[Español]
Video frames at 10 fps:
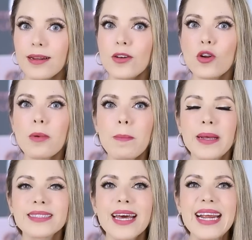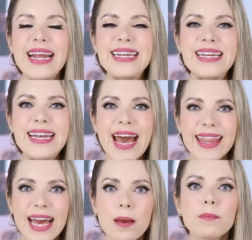no va a pasar
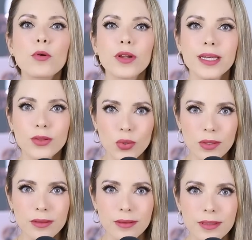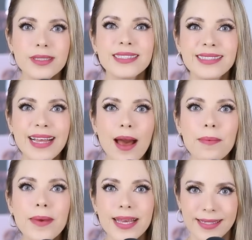nada porque tú
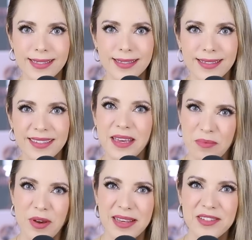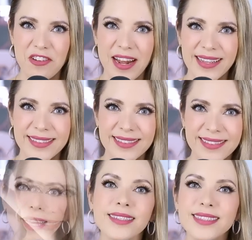sabes que puedes sola.
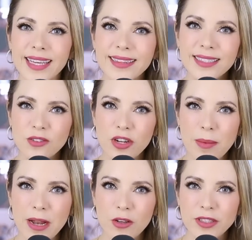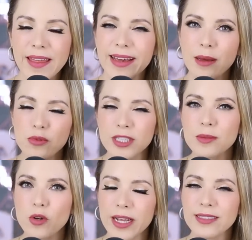Siguiente historia mal contada que muchas
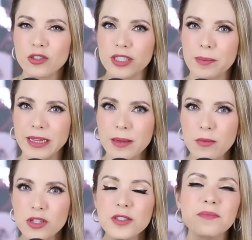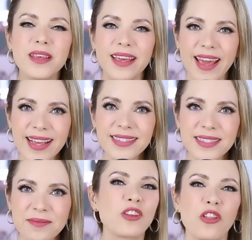mujeres nos repetimos
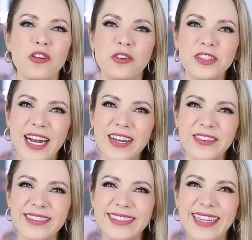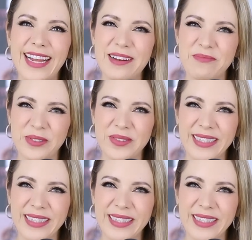es todo lo contrario del punto